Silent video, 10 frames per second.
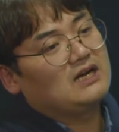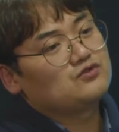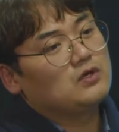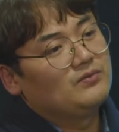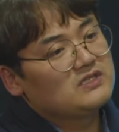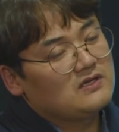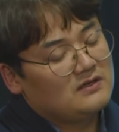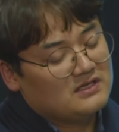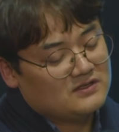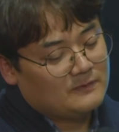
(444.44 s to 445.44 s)
알 수가 없는
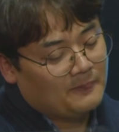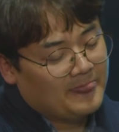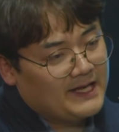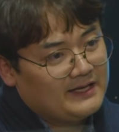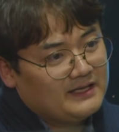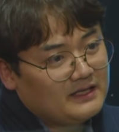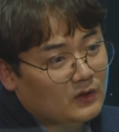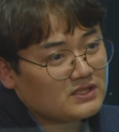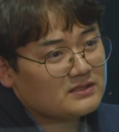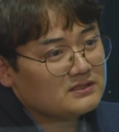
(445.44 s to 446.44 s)
상황에서
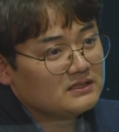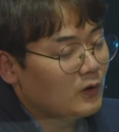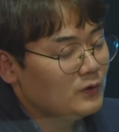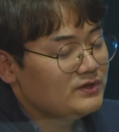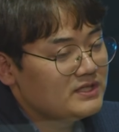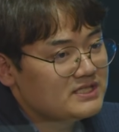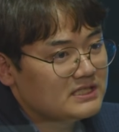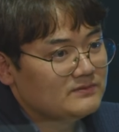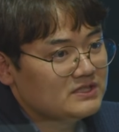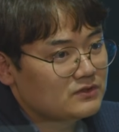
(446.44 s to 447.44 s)
어쨌든 그언론들의
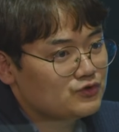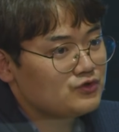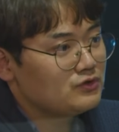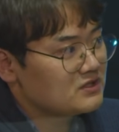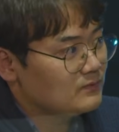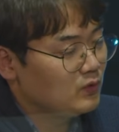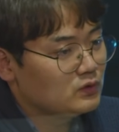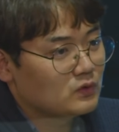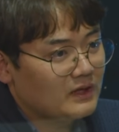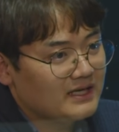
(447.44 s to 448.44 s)
지금은 이제 추측을 해서
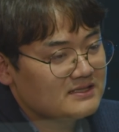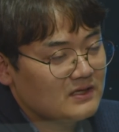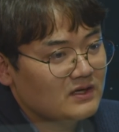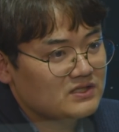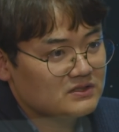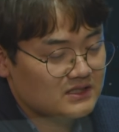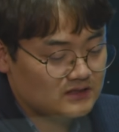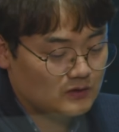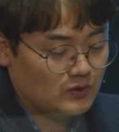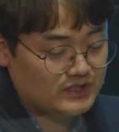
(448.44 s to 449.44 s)
보도를 하는 상황이죠. 이제
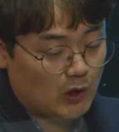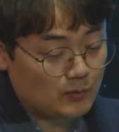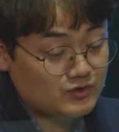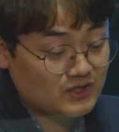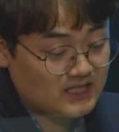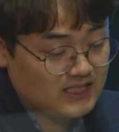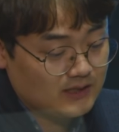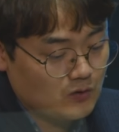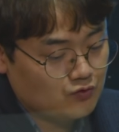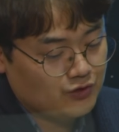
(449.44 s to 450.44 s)
그걸로 이제 어비준까지
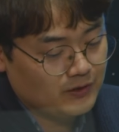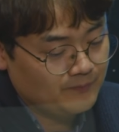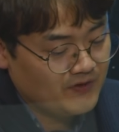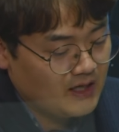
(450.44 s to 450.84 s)
하는 거고요. 음.